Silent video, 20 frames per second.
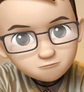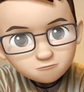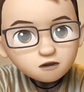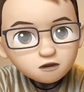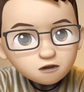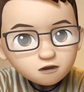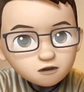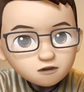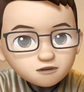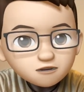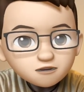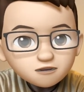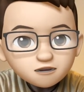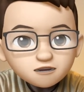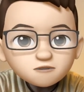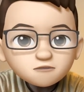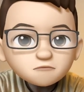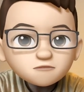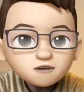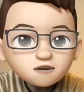はい、じゃあ早
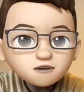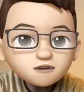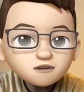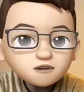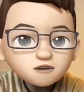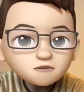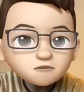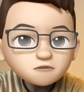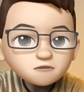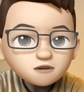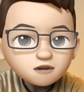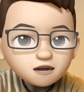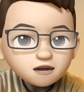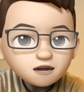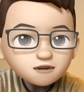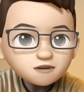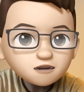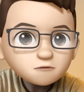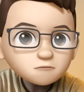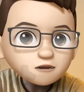速なんですけど、
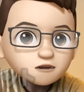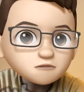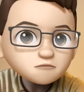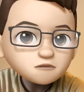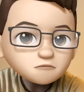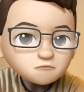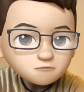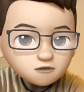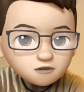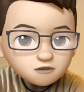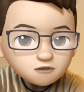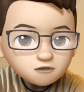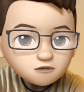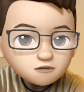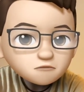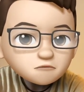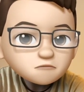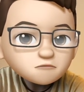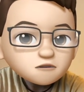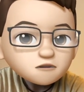デメリット3つ
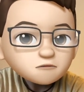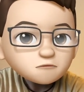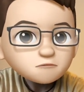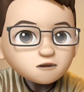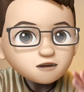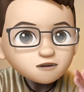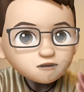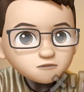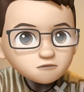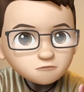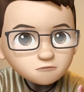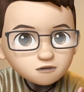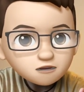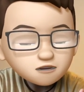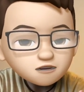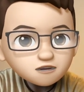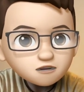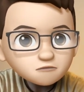とメリット3つ